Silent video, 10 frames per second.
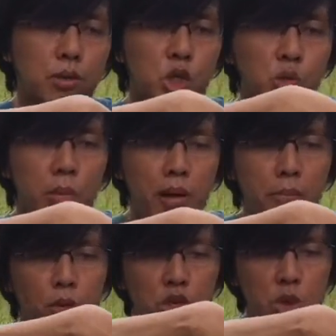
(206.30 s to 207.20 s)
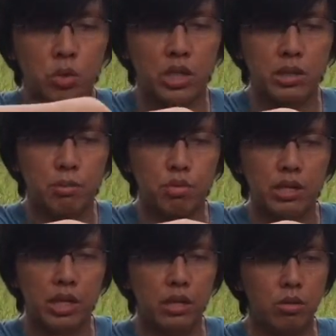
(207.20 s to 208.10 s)
Medyo mababaw din yung kanyang
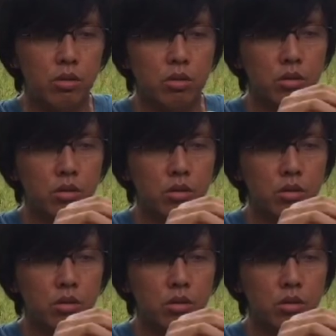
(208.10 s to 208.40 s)
bulsa, no.